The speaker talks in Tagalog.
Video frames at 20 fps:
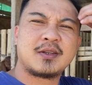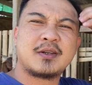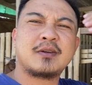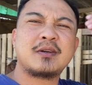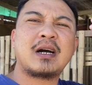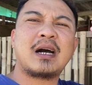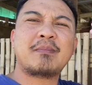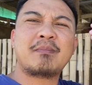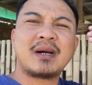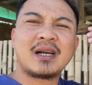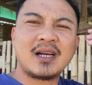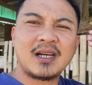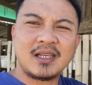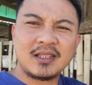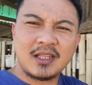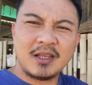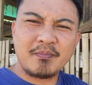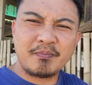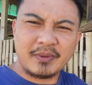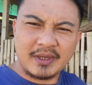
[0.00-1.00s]
So,
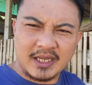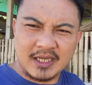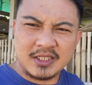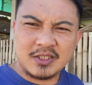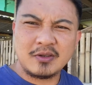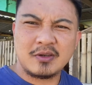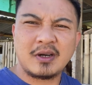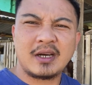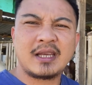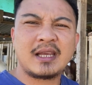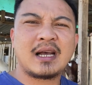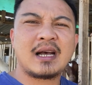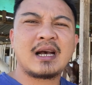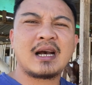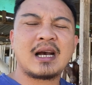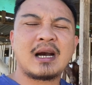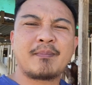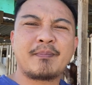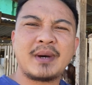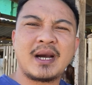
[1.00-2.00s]
magaganda yung presyo.
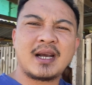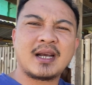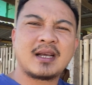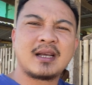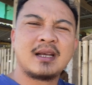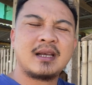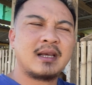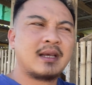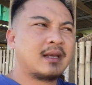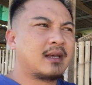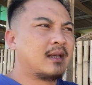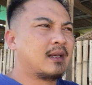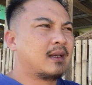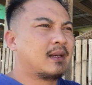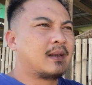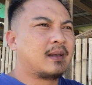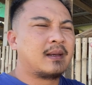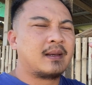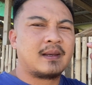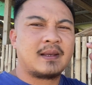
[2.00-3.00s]
Kaya kapag,
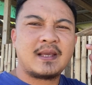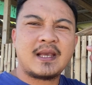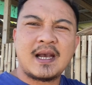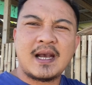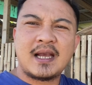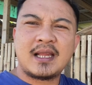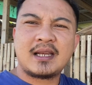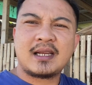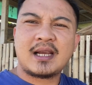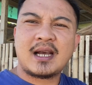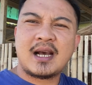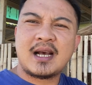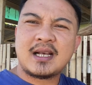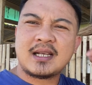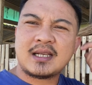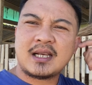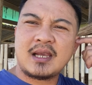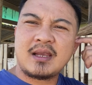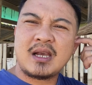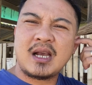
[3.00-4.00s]
yan,
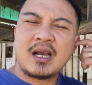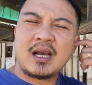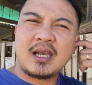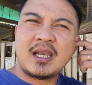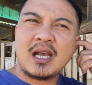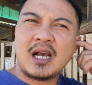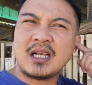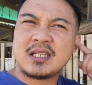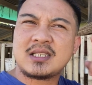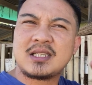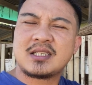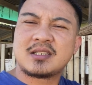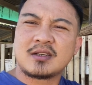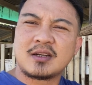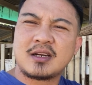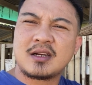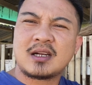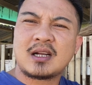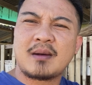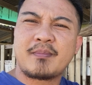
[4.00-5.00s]
uh, kaya, kaya si
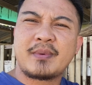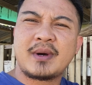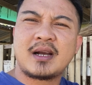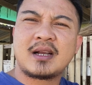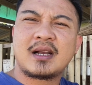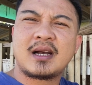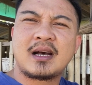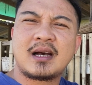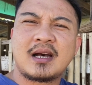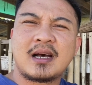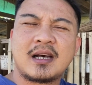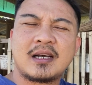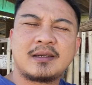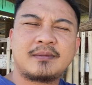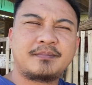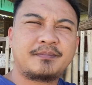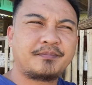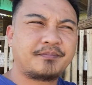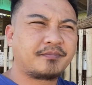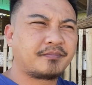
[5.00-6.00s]
sir kapag uh,
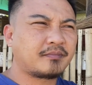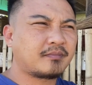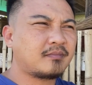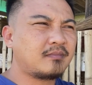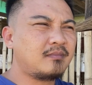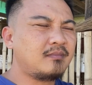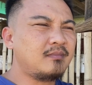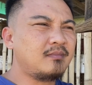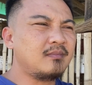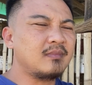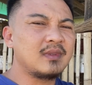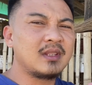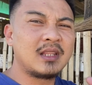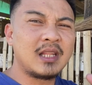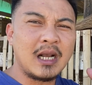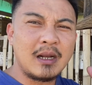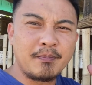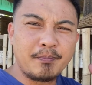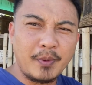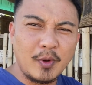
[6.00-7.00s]

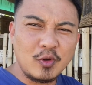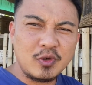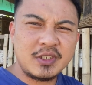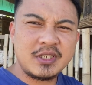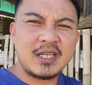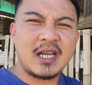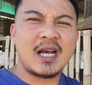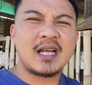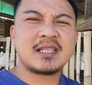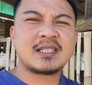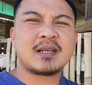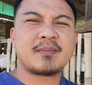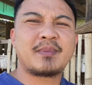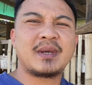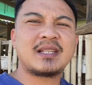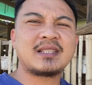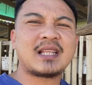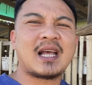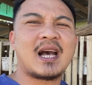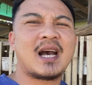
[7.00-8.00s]
nag-post yan sa
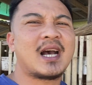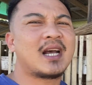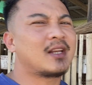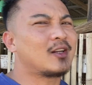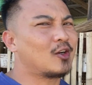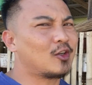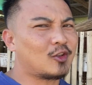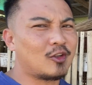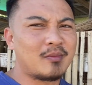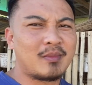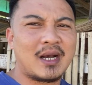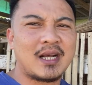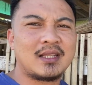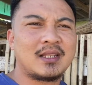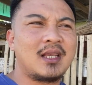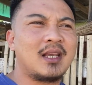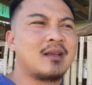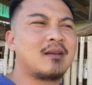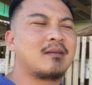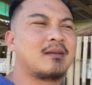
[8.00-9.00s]
bentahan,
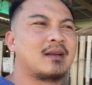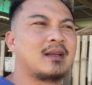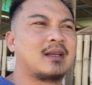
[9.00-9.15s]
automatic,